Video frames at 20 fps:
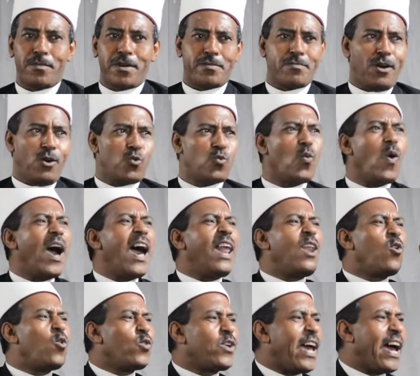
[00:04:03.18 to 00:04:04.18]
مجمعون
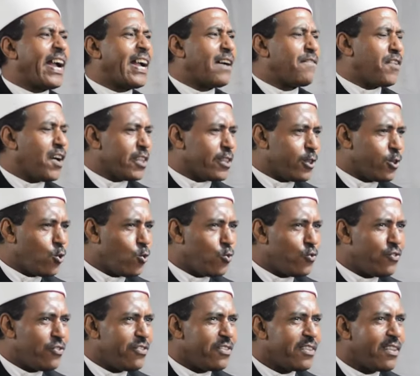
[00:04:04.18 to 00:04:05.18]
وهل هناك
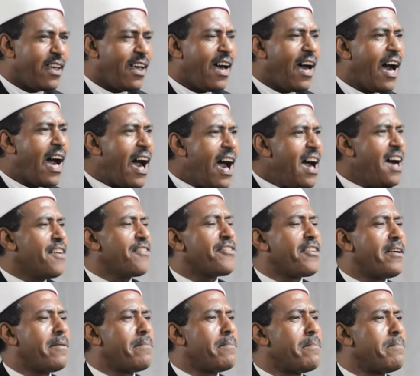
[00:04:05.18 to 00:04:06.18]
فضل
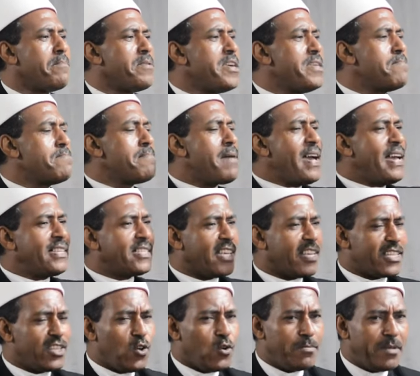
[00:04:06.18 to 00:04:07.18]
أعظم من
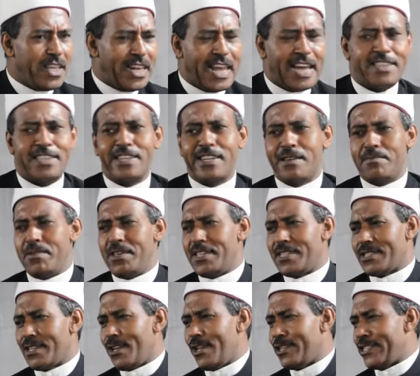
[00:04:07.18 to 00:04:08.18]
بعثة وميلاد
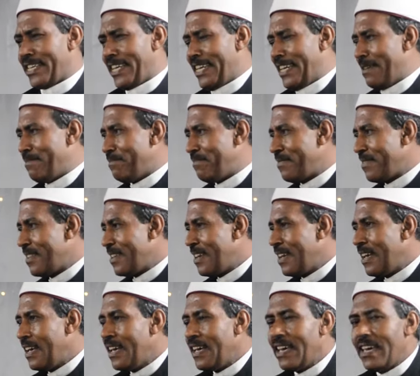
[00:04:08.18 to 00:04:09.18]
النبي صلى الله عليه وسلم
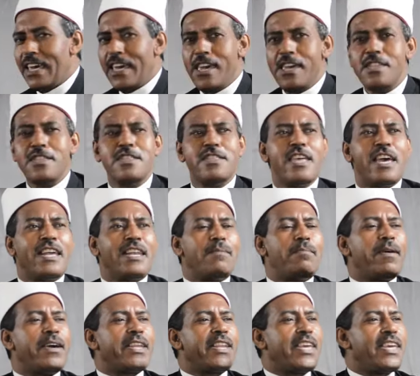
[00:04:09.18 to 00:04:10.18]
إن
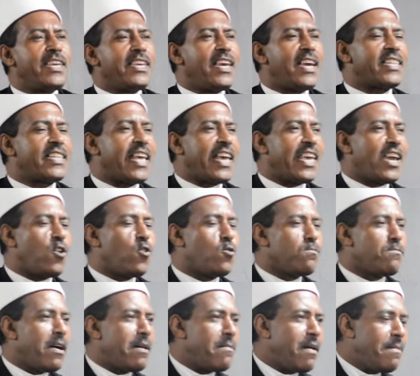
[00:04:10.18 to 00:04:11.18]
البرية
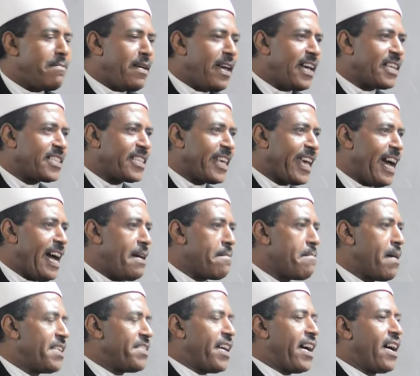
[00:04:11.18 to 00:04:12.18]
يوم مبعث
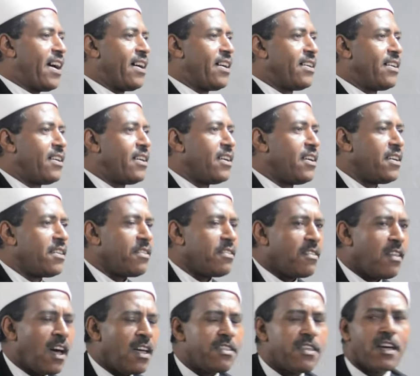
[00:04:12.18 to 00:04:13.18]
أحمد
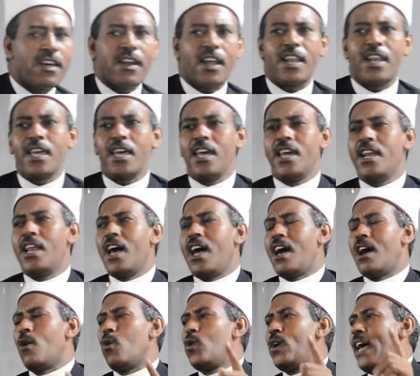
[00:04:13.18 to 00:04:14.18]
نظر
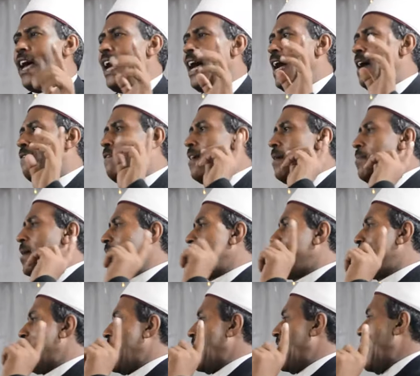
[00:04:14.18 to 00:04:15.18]
الإله لها
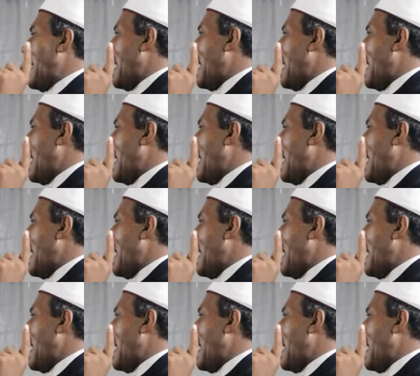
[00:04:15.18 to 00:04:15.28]
فبدل